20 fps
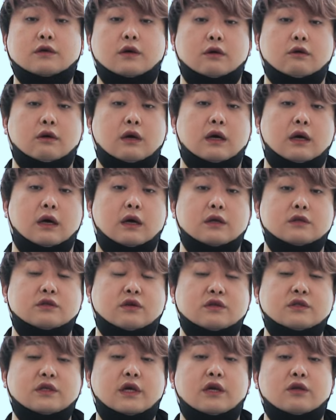결과
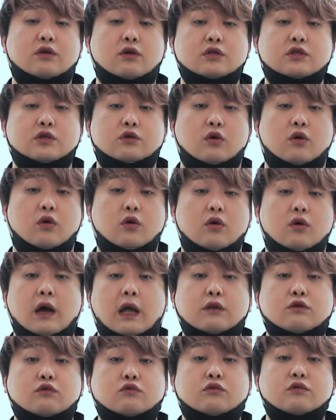전쟁이 터지고
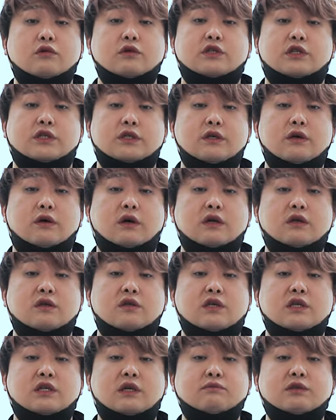한국군은
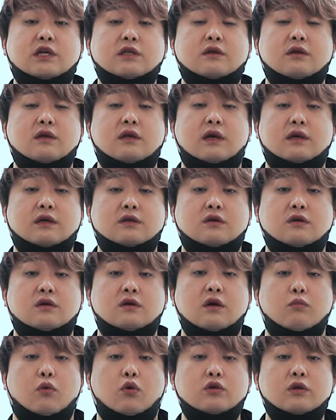진격하는 티 삼십사들을
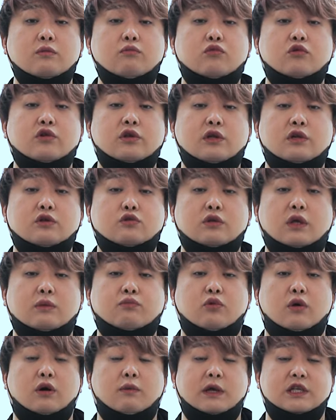향해서 모든 무기들을 쏟아
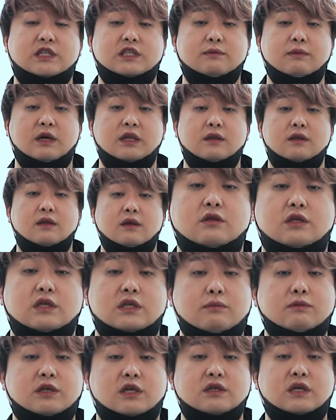부어봤지만 티
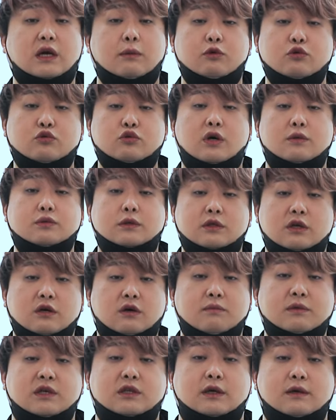삼십사를 잡을 수가 없었던
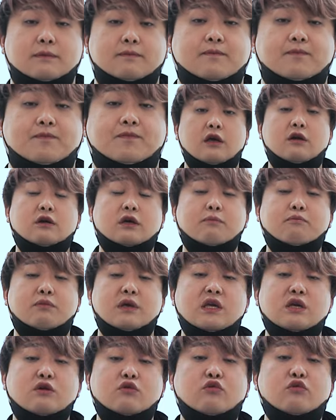겁니다. 이렇게
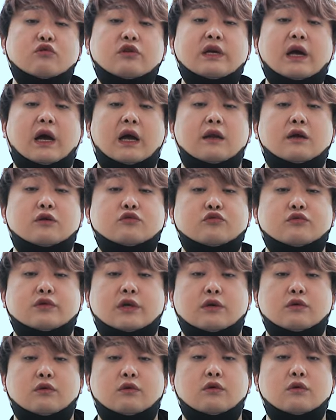미군이 알려준
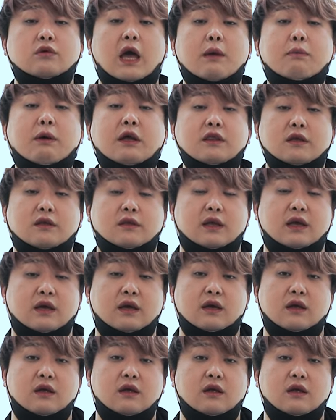대로
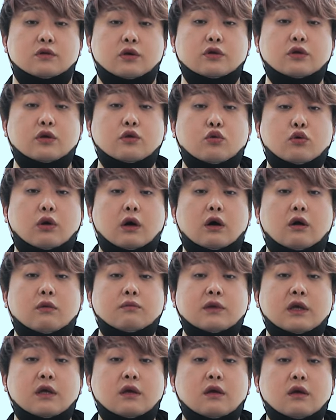해봤는데 전혀 효과가
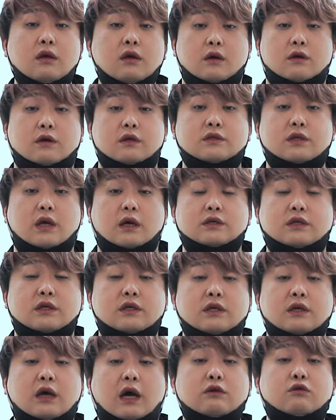없네? 그래서
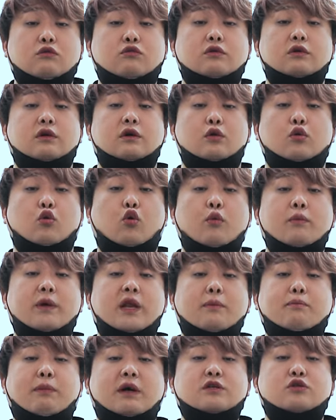당시 한국군은
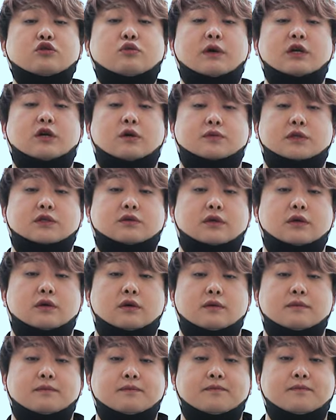고민에 빠질 수밖에
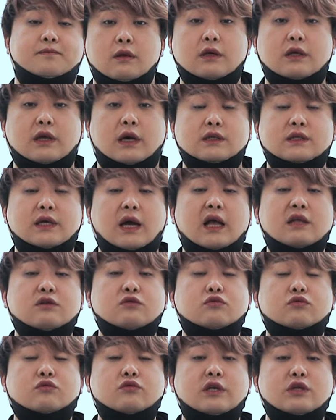없었어요. 근데 당시
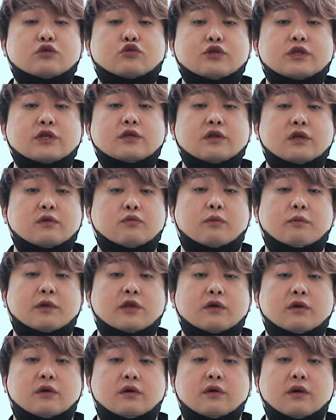한국군의 출신들을
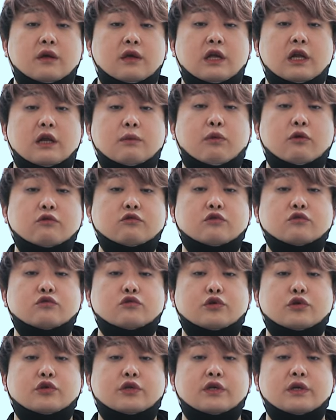보면요, 일본군
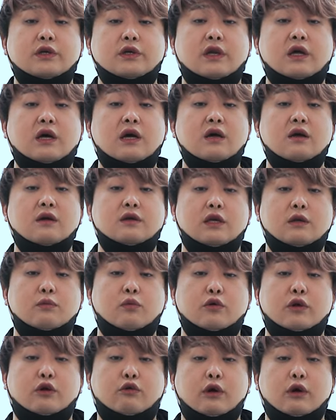출신이나 일본의